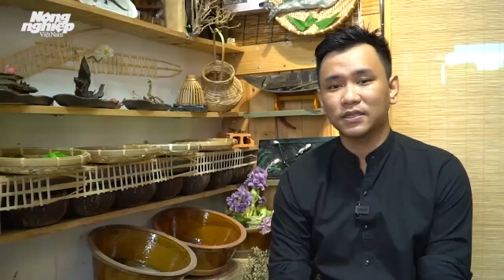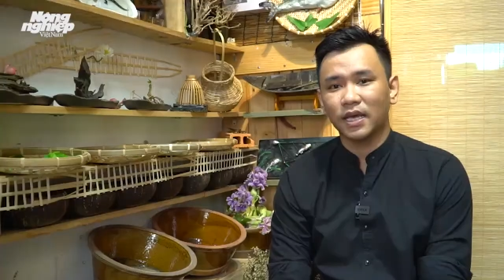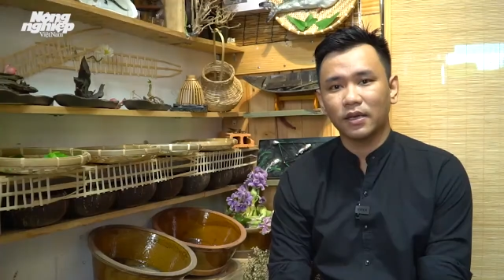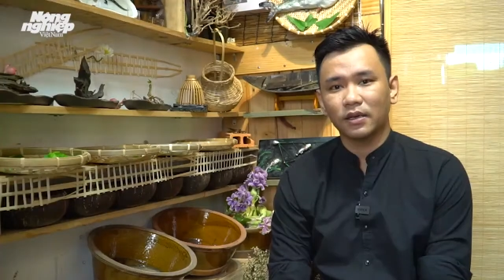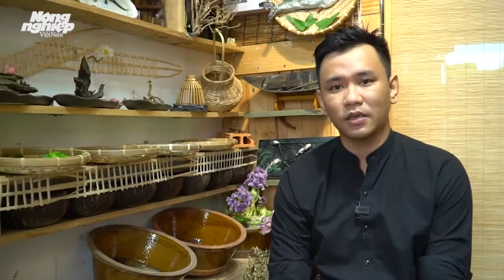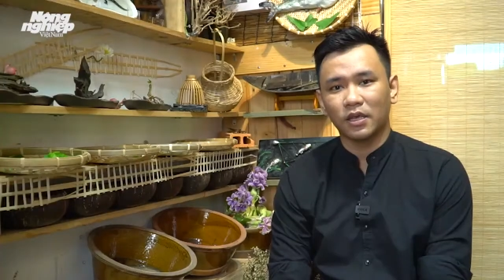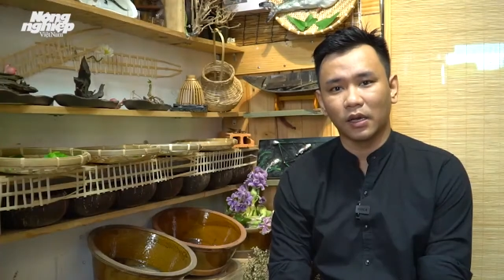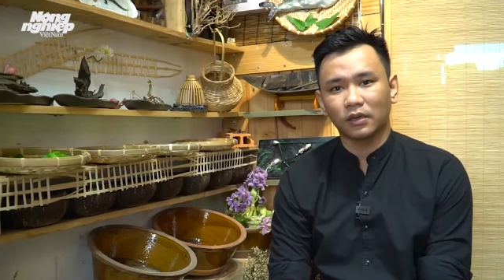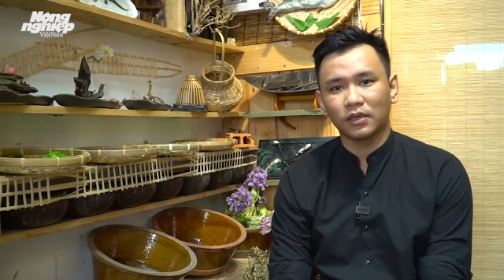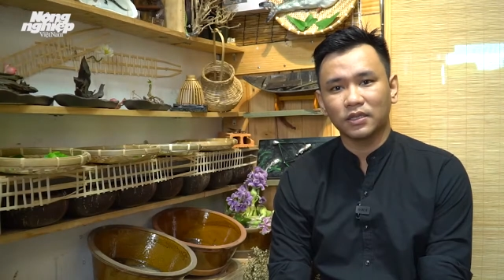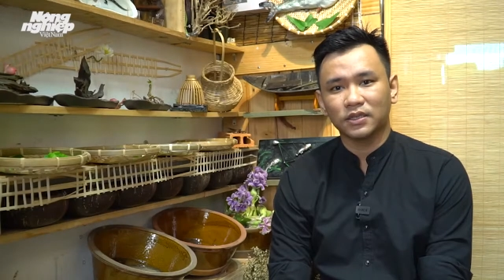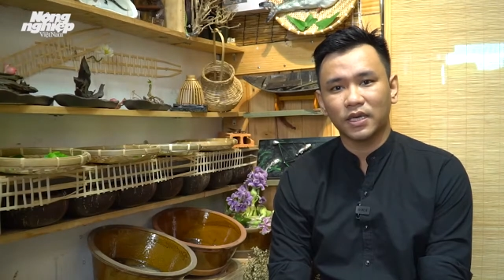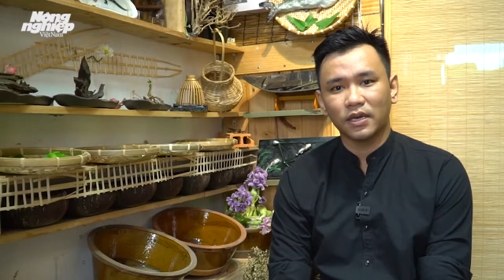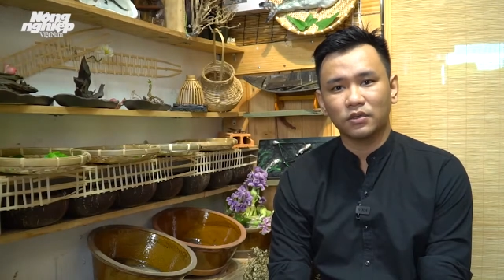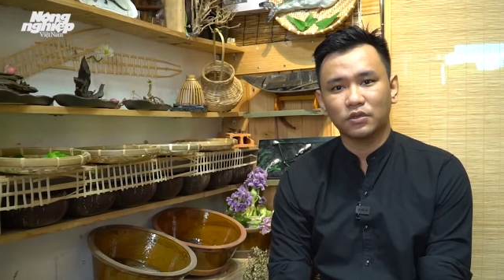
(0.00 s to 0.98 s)
sét Nhật, đất
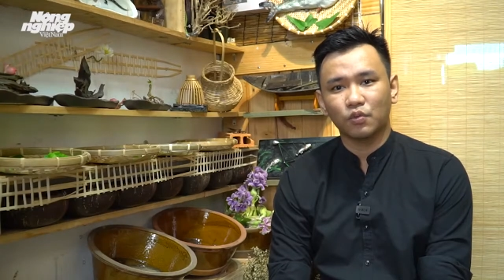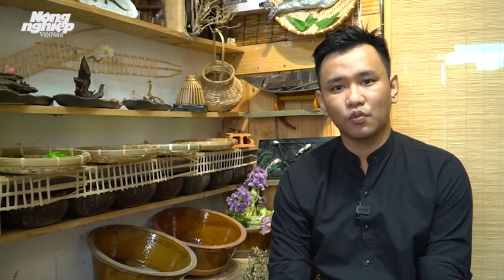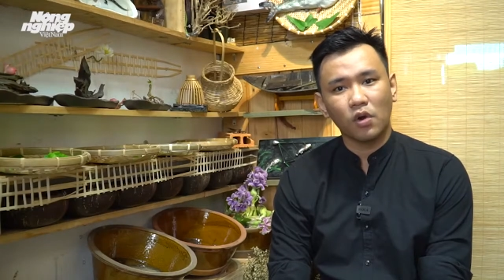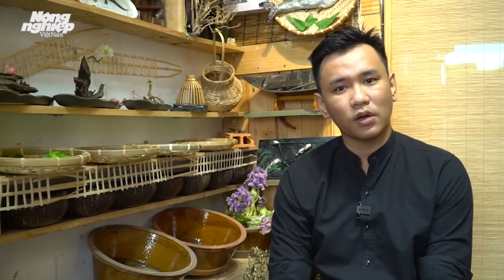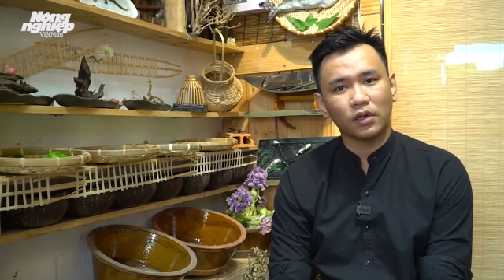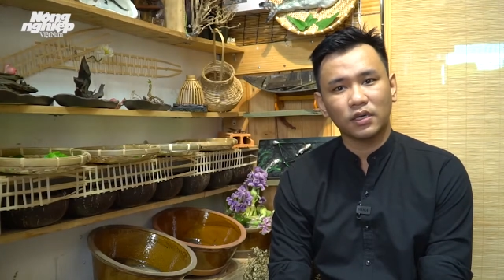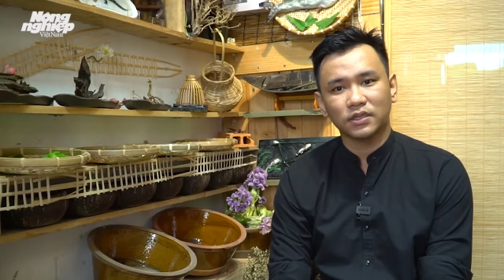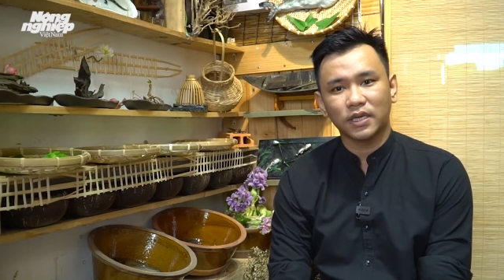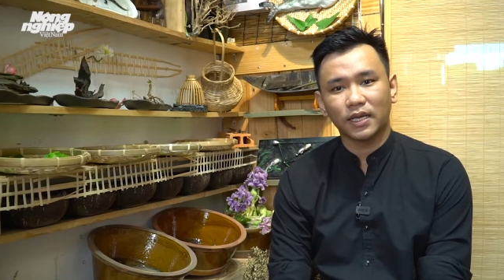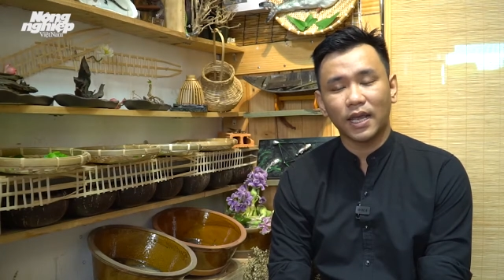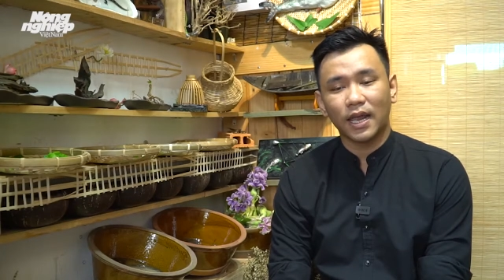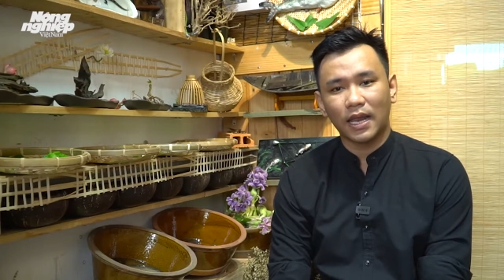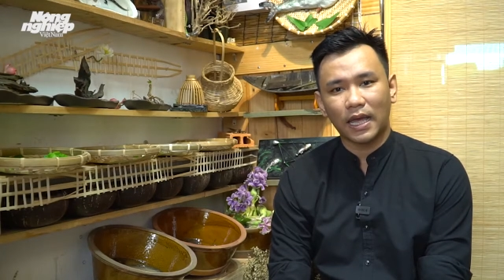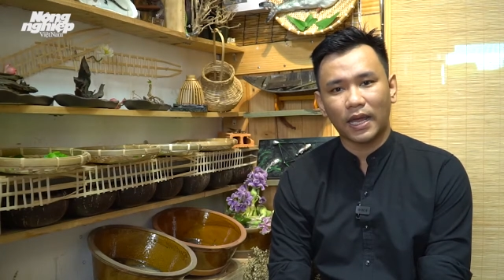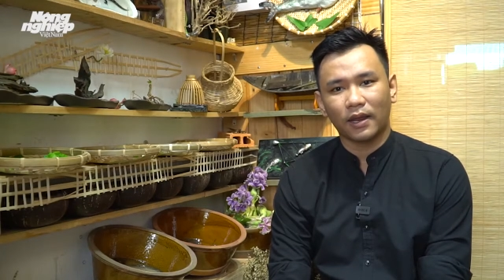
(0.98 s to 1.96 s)
sét Trung Quốc, đất sét
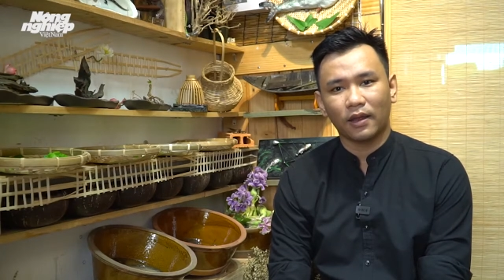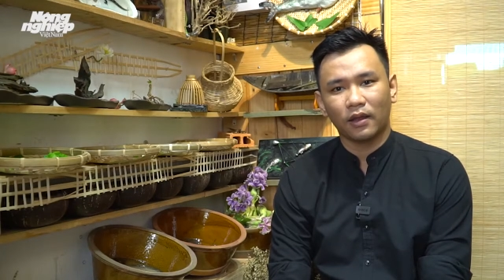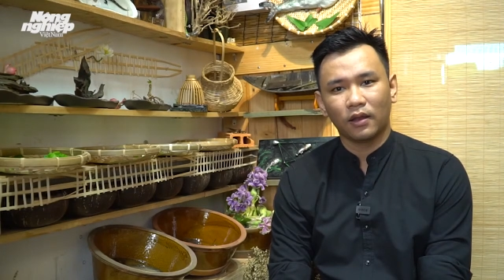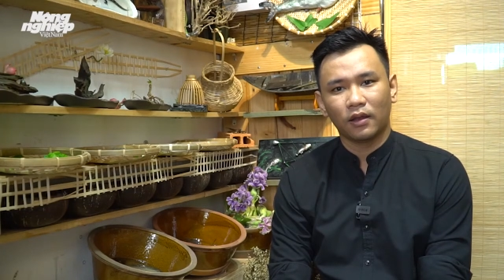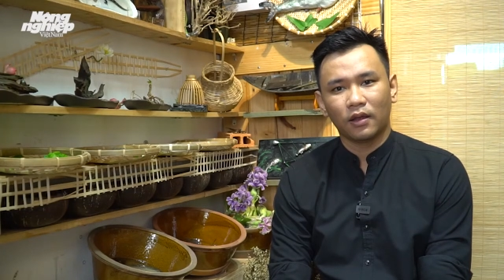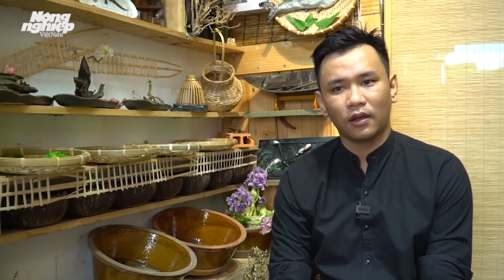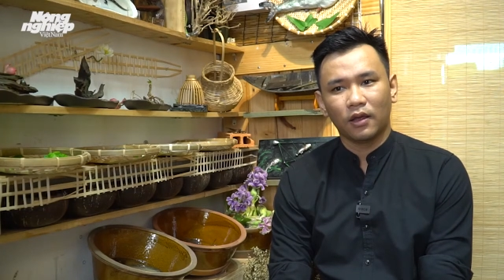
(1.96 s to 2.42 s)
Thái Lan